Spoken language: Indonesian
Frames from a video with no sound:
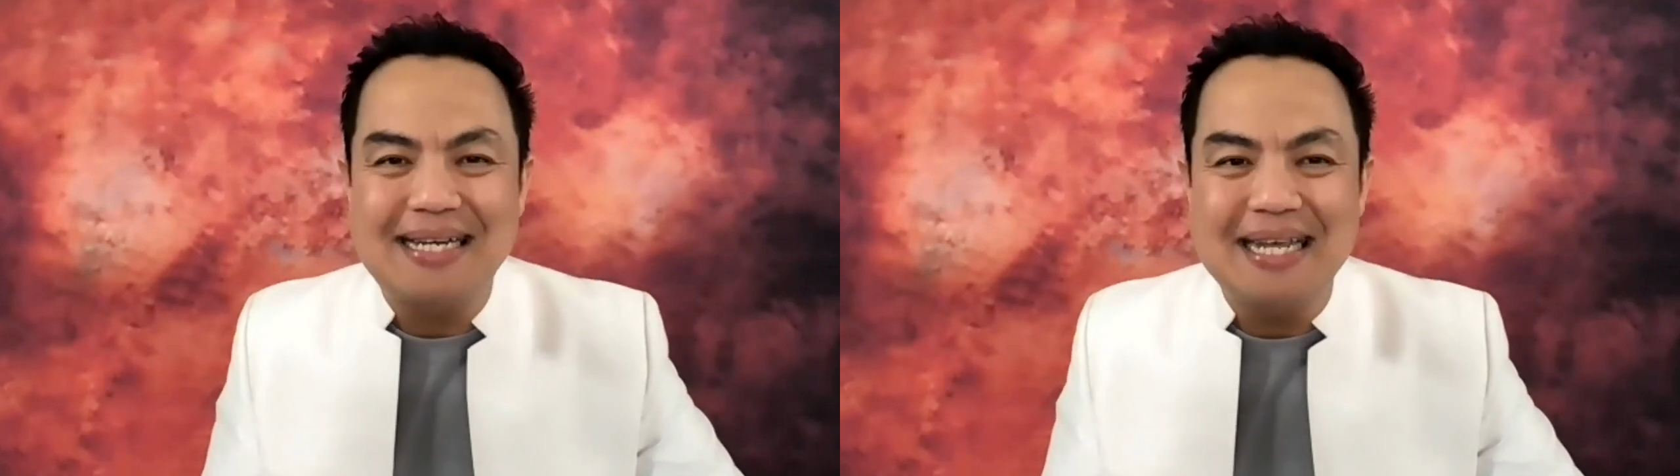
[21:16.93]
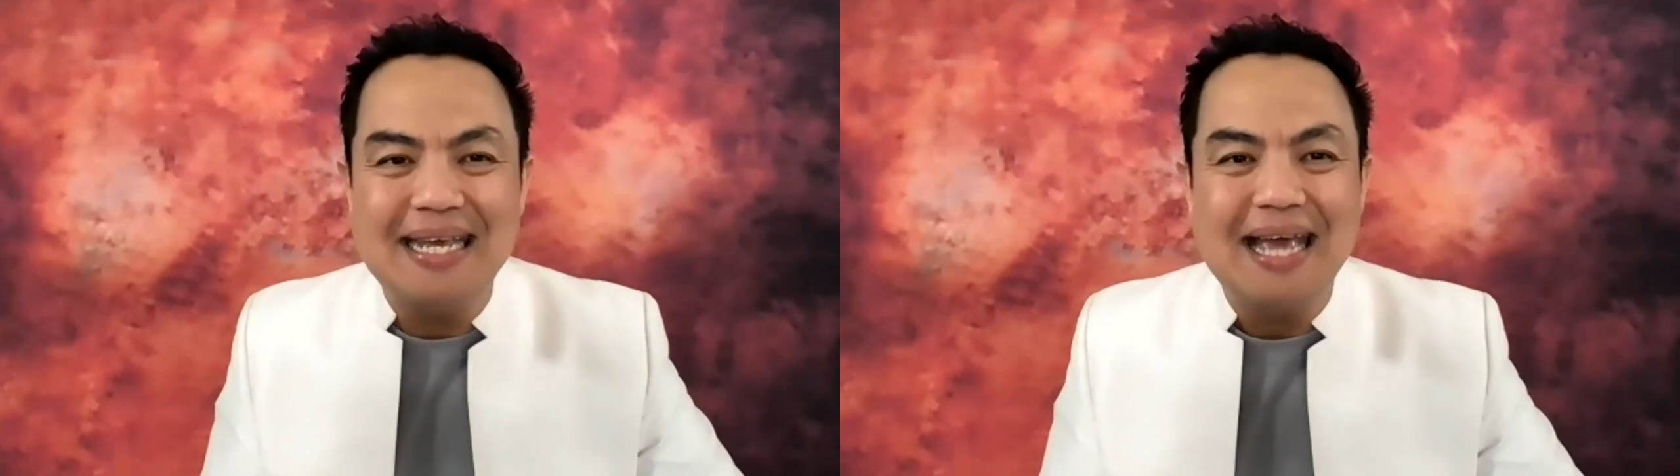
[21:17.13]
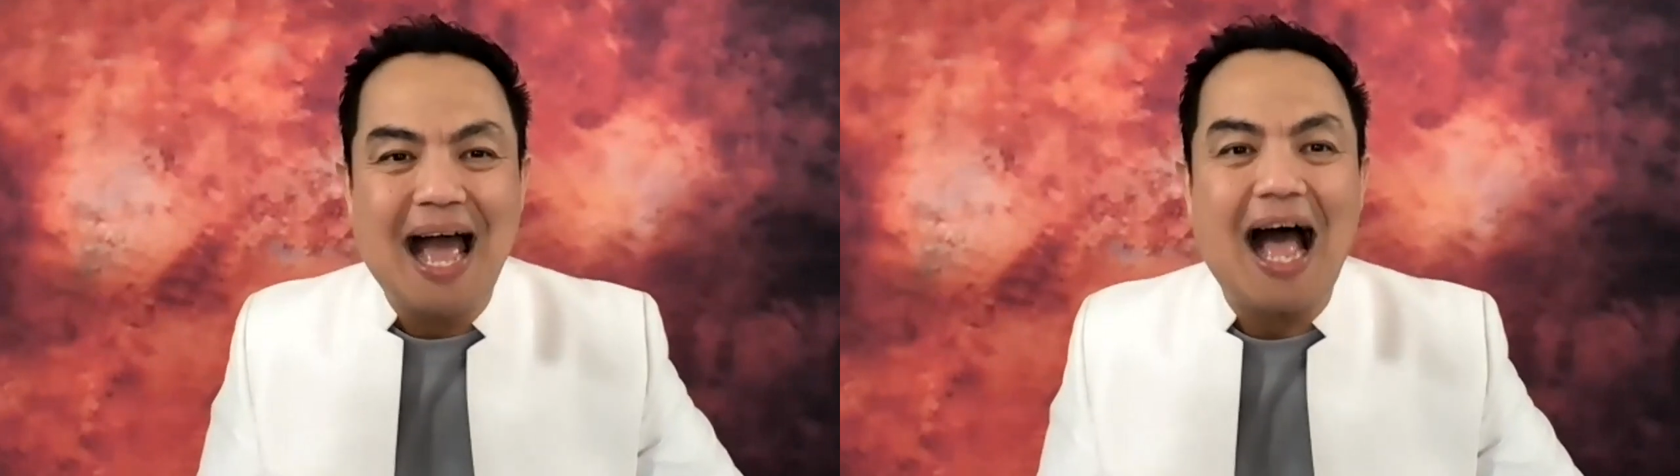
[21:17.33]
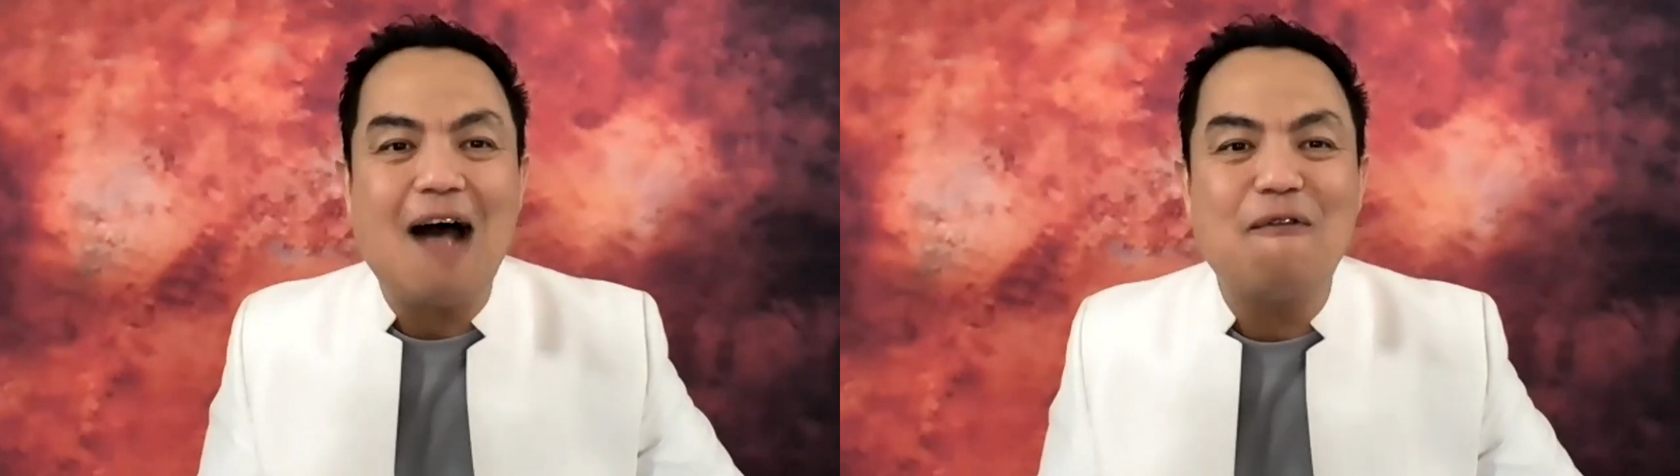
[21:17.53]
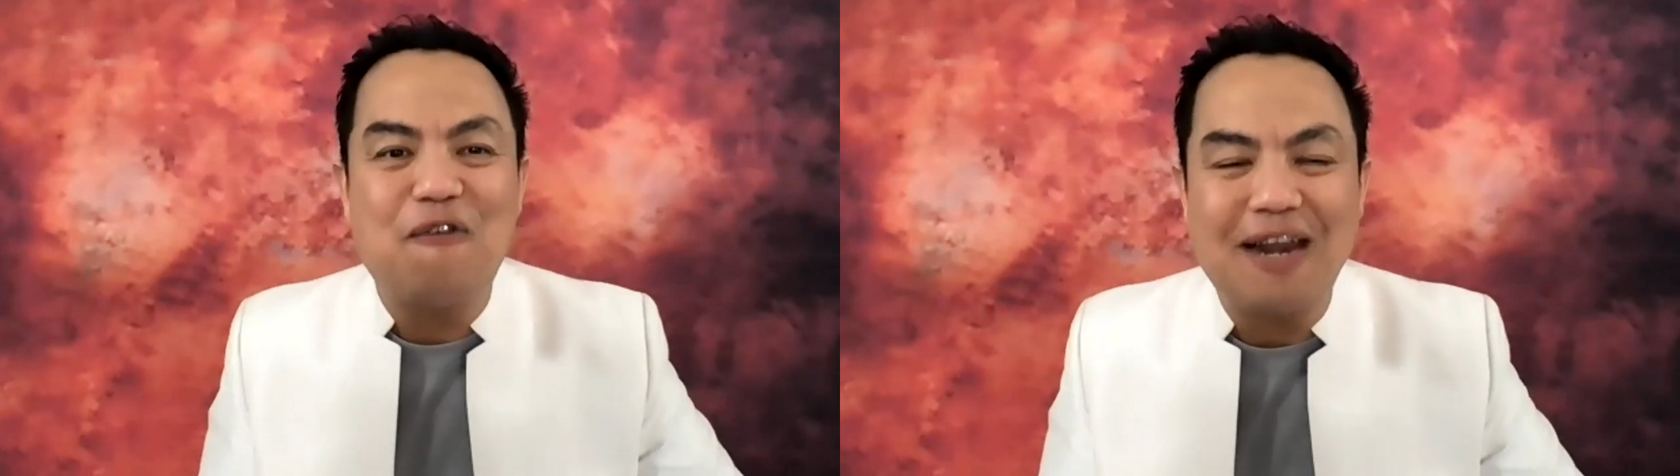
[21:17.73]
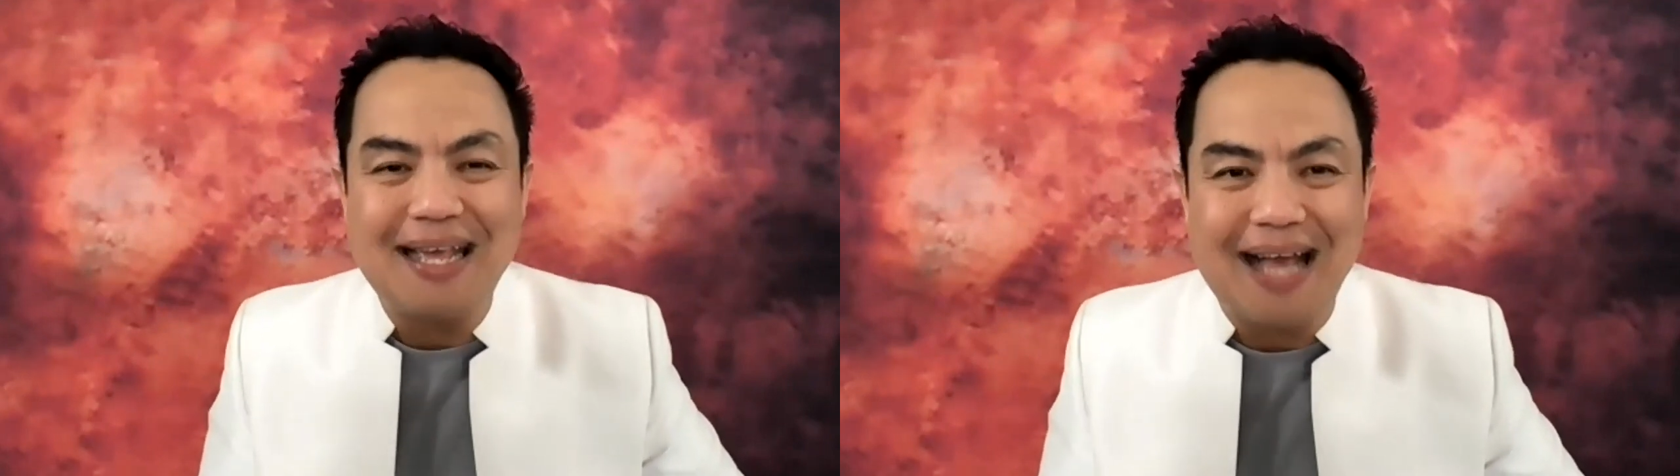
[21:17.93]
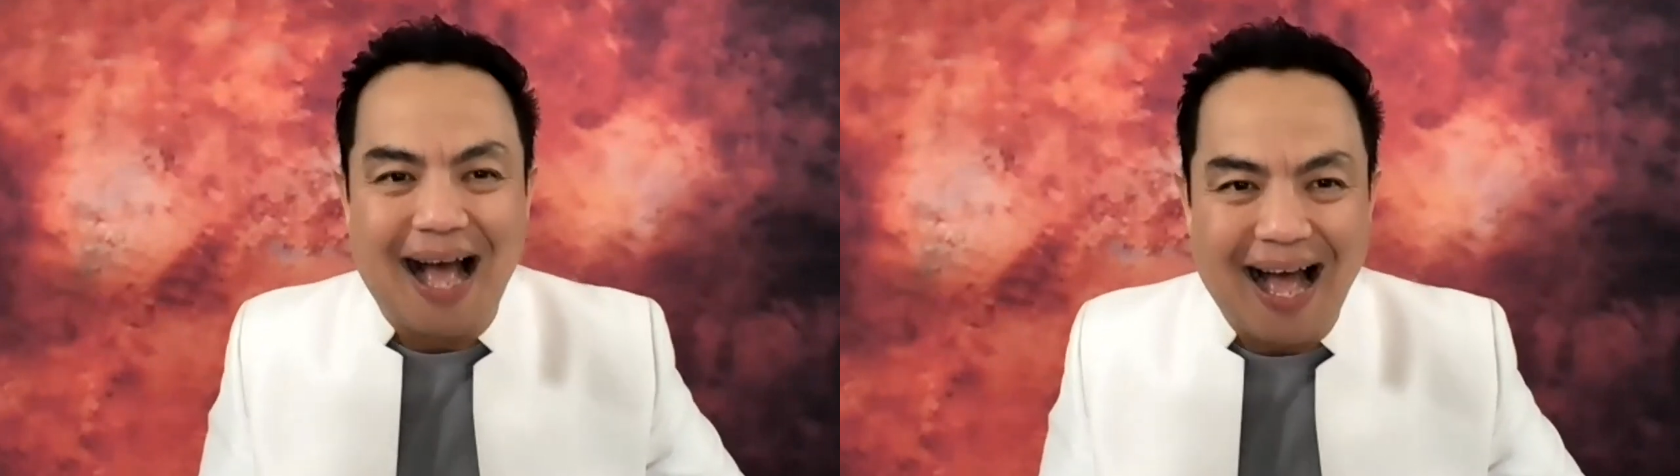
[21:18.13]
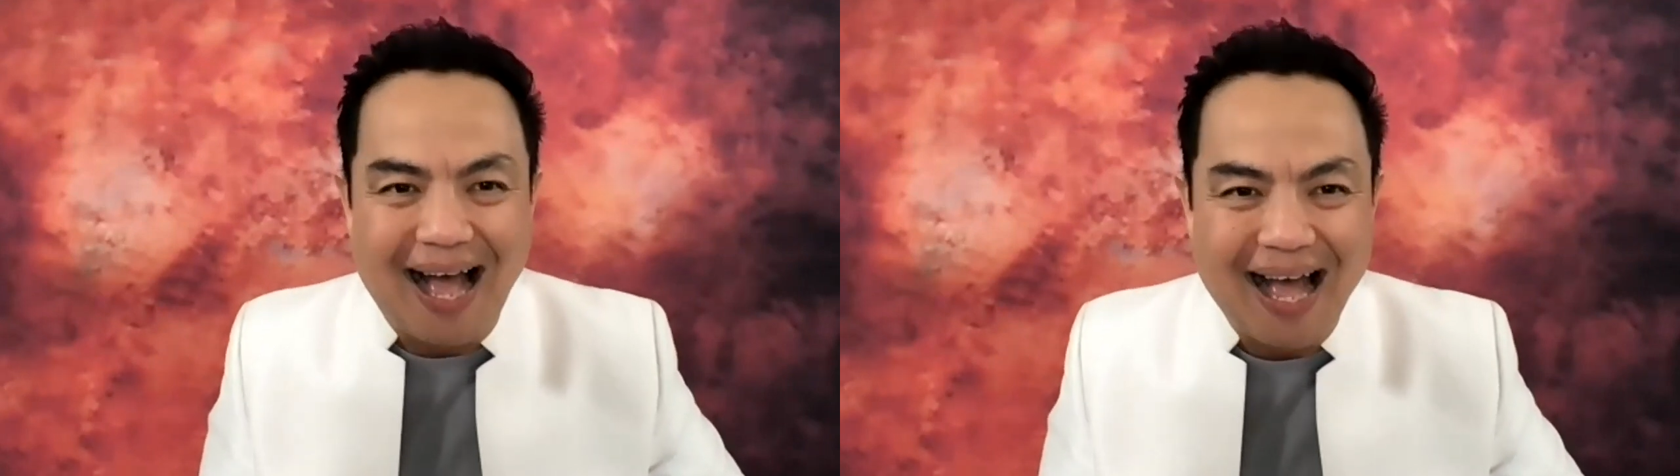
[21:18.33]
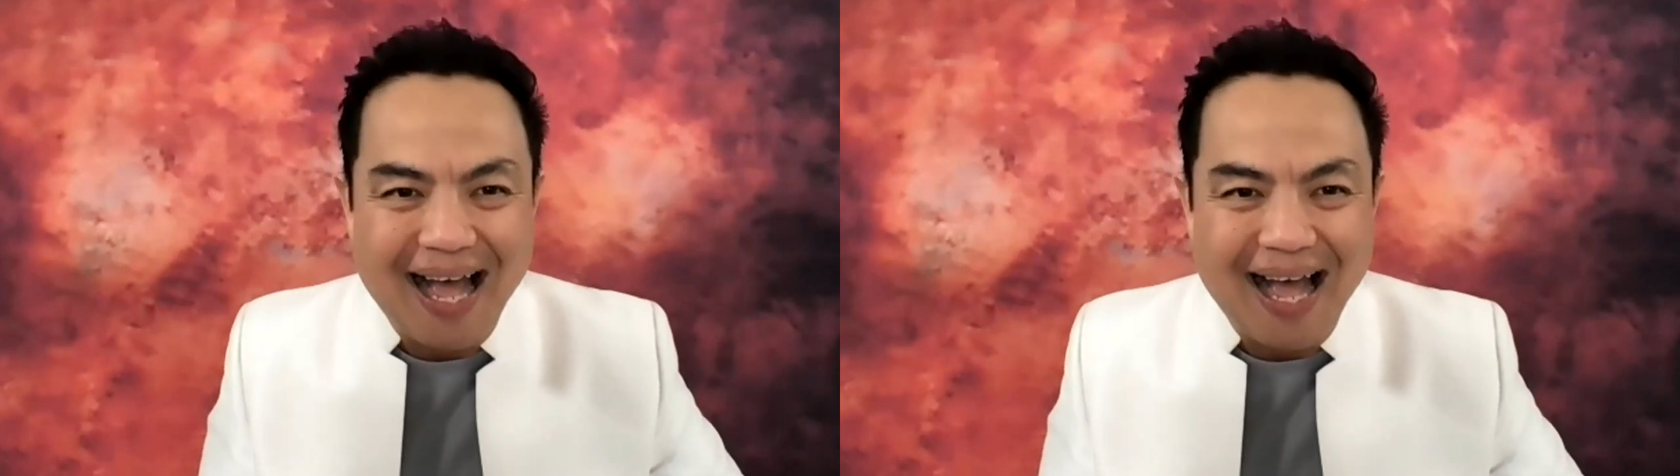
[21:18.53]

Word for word: di Afrika.